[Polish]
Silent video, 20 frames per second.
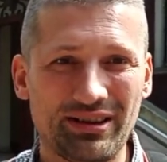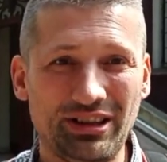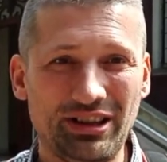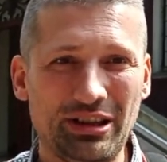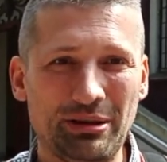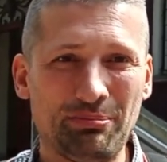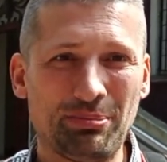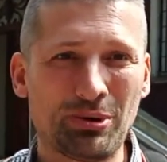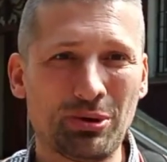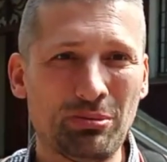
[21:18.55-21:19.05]

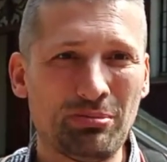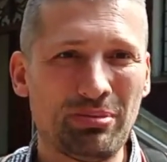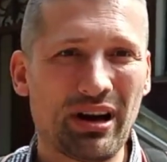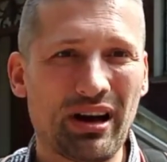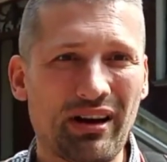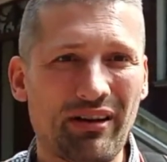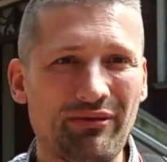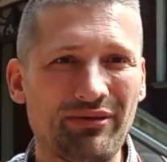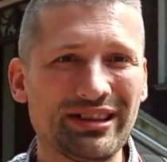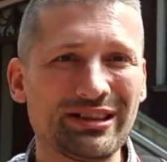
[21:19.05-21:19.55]
i
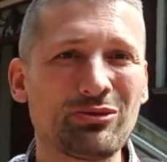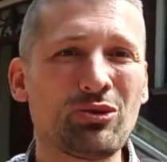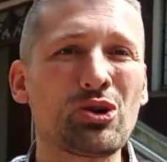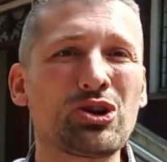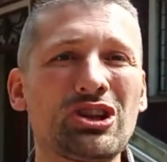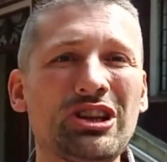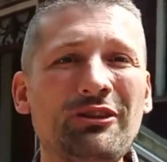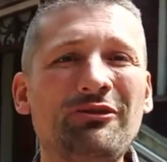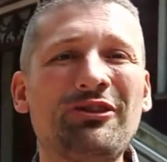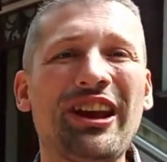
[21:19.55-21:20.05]
próba
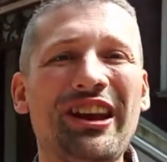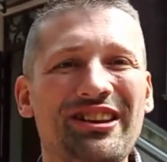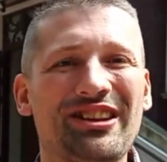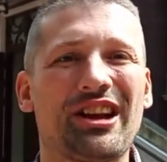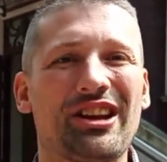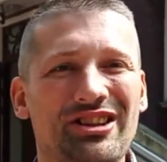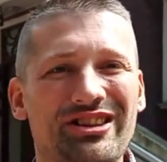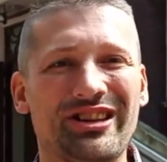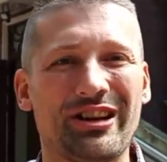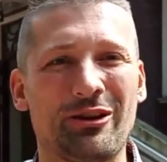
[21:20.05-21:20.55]

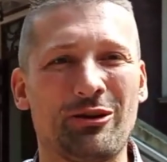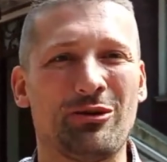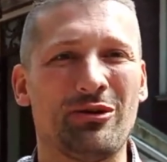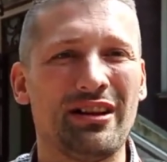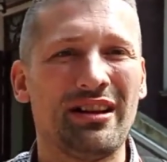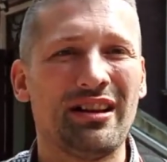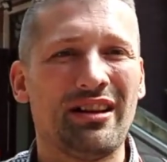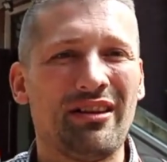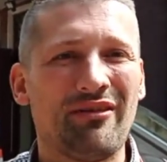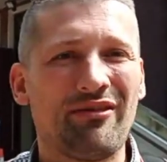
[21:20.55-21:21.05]
wyzłośliwienia się
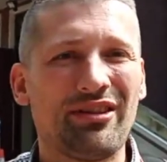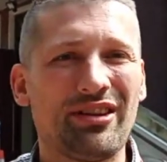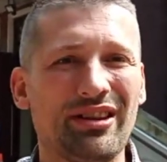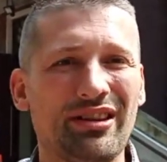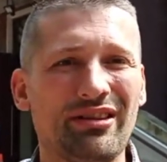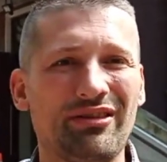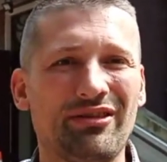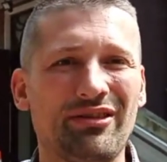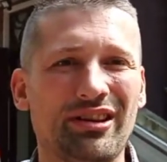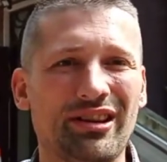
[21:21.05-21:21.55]

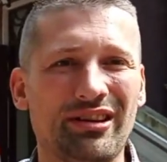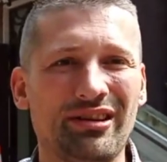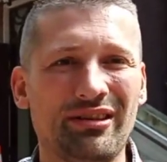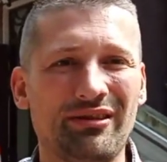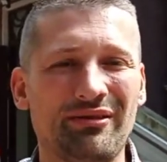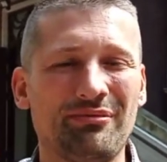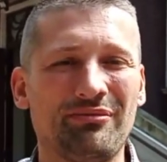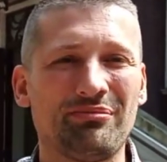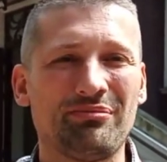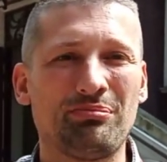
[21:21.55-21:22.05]
w,
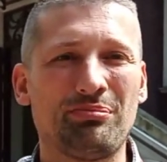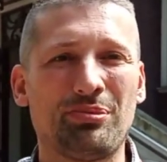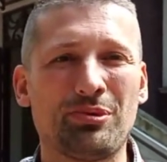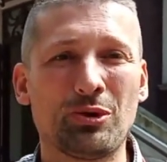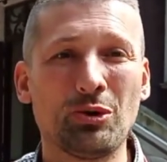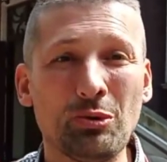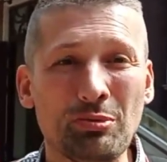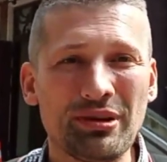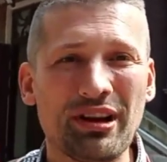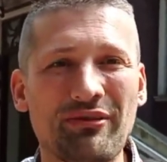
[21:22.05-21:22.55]

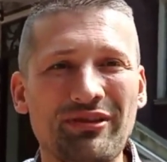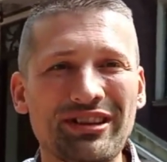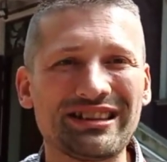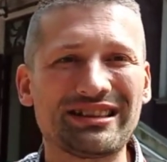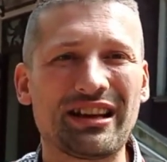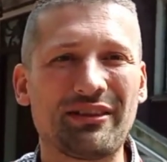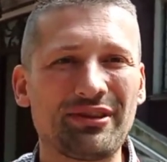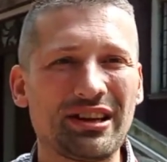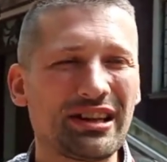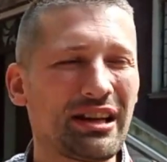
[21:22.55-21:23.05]
próbie
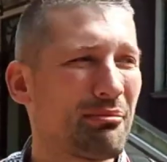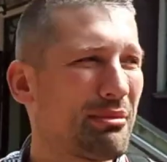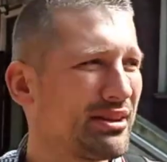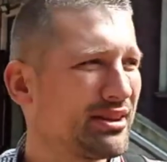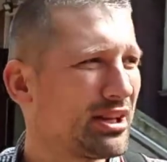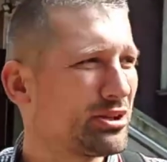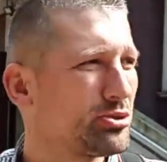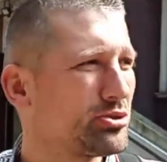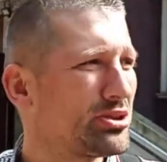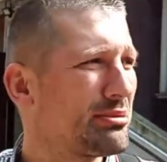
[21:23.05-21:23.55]
wystawienia mandatu.